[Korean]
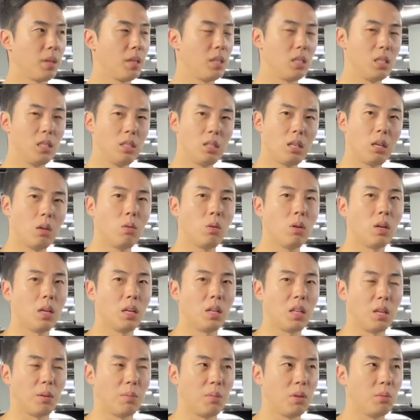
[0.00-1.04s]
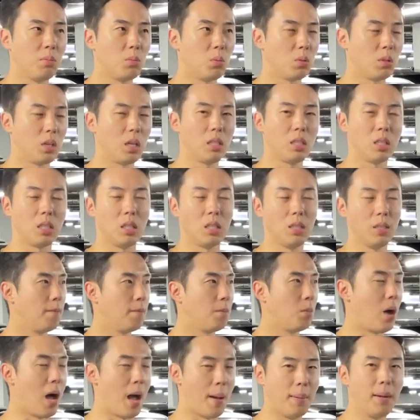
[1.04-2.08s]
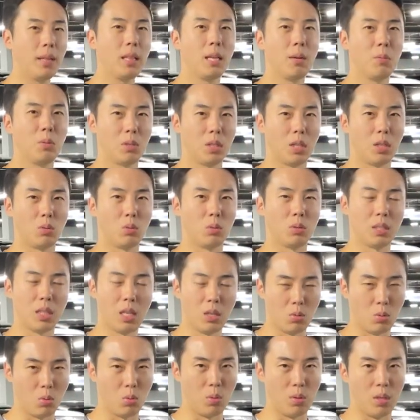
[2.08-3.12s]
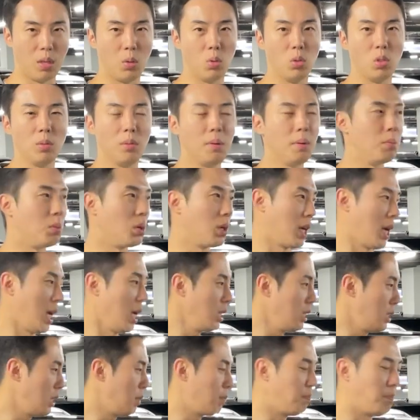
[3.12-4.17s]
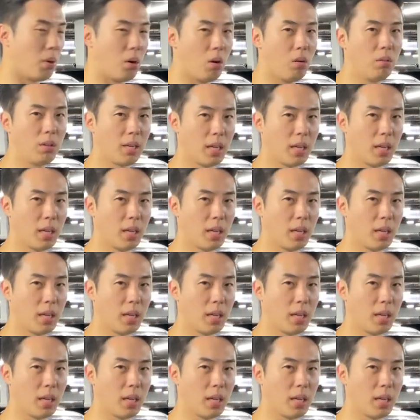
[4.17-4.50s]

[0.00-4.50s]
신차로 가게 되면 뭐 사실 뭐 아반떼보다도 싸고 요즘에 뭐 캐스퍼?